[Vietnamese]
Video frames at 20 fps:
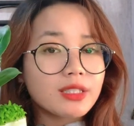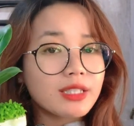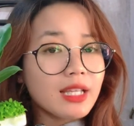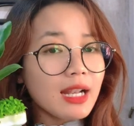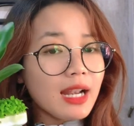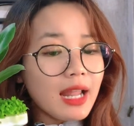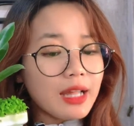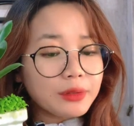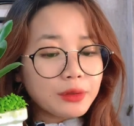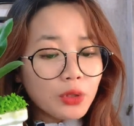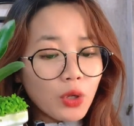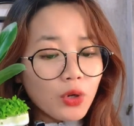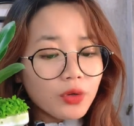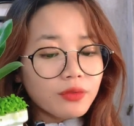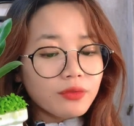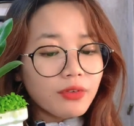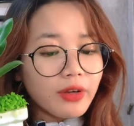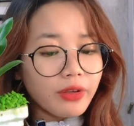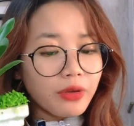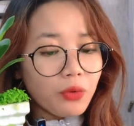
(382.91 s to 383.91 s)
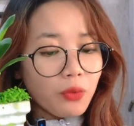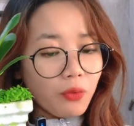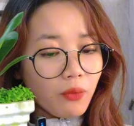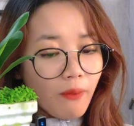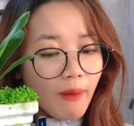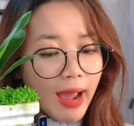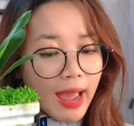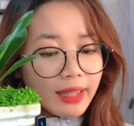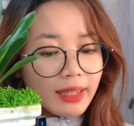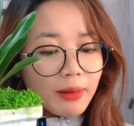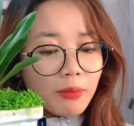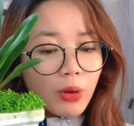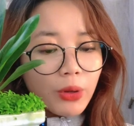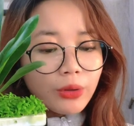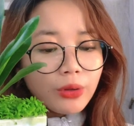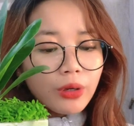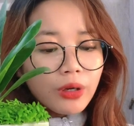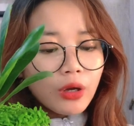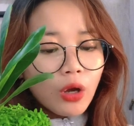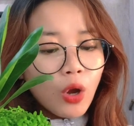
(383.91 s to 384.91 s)
rất là tốt và hiệu quả nha mọi
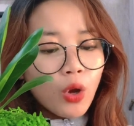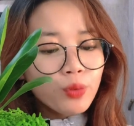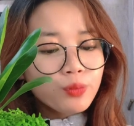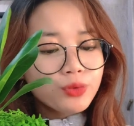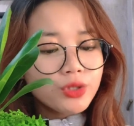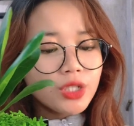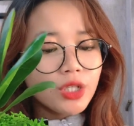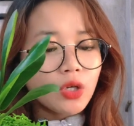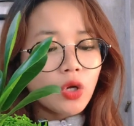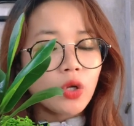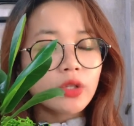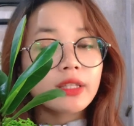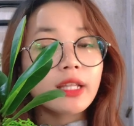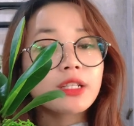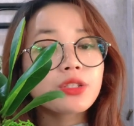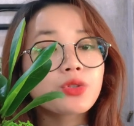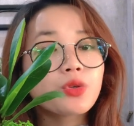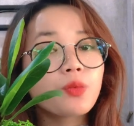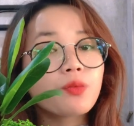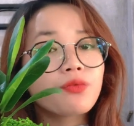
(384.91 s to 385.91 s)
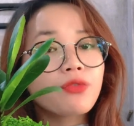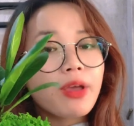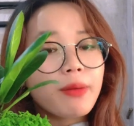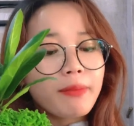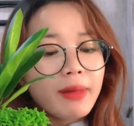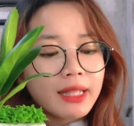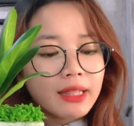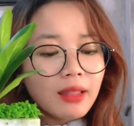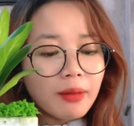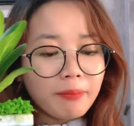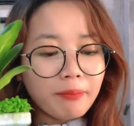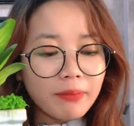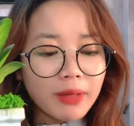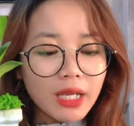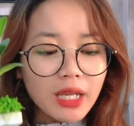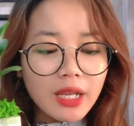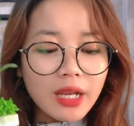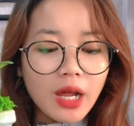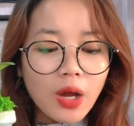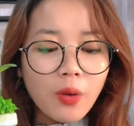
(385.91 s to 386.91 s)
người Không chỉ có tác dụng về mặt thẩm
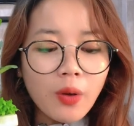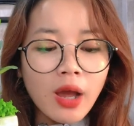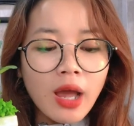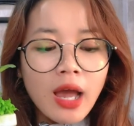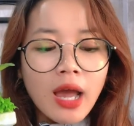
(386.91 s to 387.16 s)
mỹ đâu